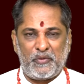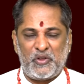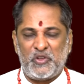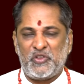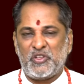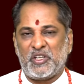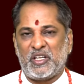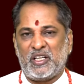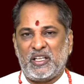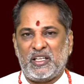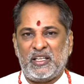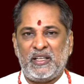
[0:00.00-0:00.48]

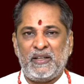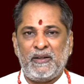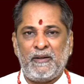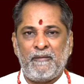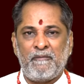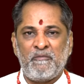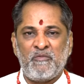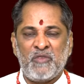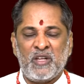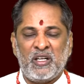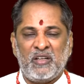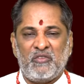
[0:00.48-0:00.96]
ఎందుకంటే
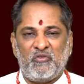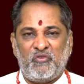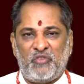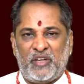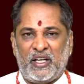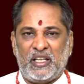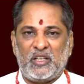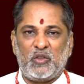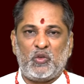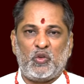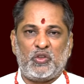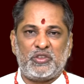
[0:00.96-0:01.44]

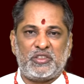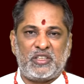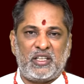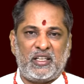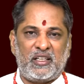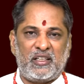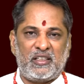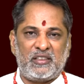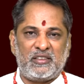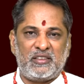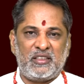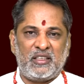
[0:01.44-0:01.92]

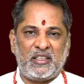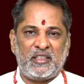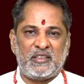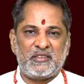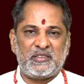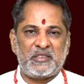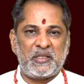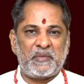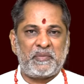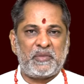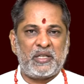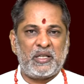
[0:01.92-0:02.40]
వేదగోచారరీత్యా
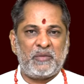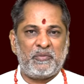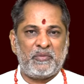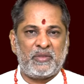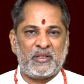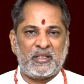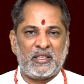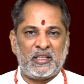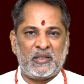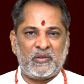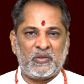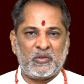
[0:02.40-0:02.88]

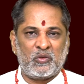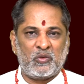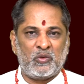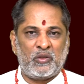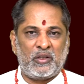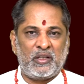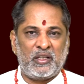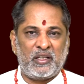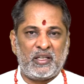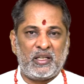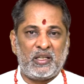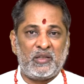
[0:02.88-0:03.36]
సెప్టెంబర్ నెల వరకు
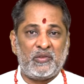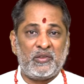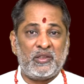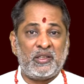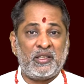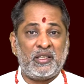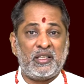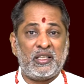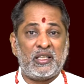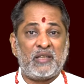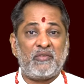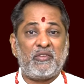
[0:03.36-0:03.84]
అంటే రెండు
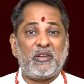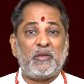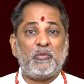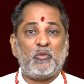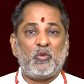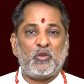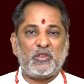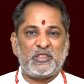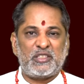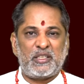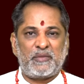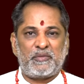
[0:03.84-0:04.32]
వేల ఇరవై
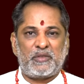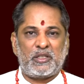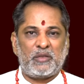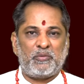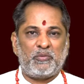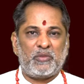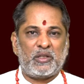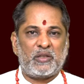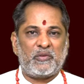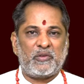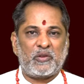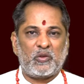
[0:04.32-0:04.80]
మూడు
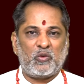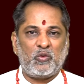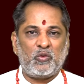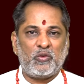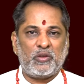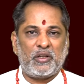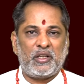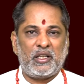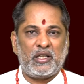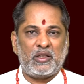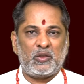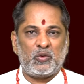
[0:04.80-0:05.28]
సెప్టెంబర్ వరకు
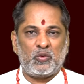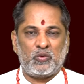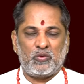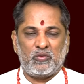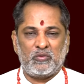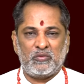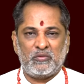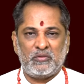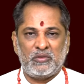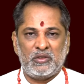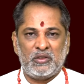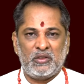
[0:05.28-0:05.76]
కేతు
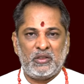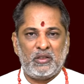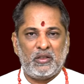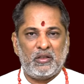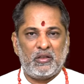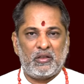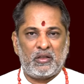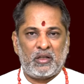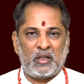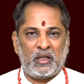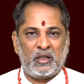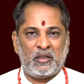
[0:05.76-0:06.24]

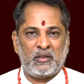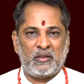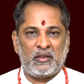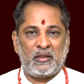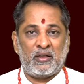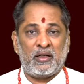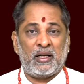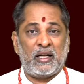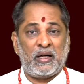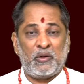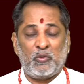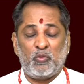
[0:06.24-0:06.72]
రా
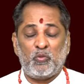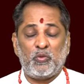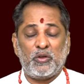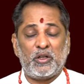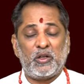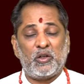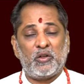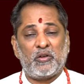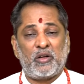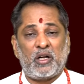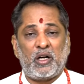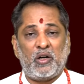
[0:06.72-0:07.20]

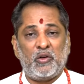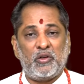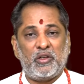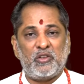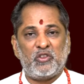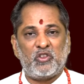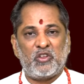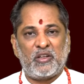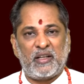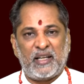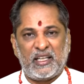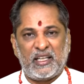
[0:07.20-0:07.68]
నవంబర్లో రాహుకేతులు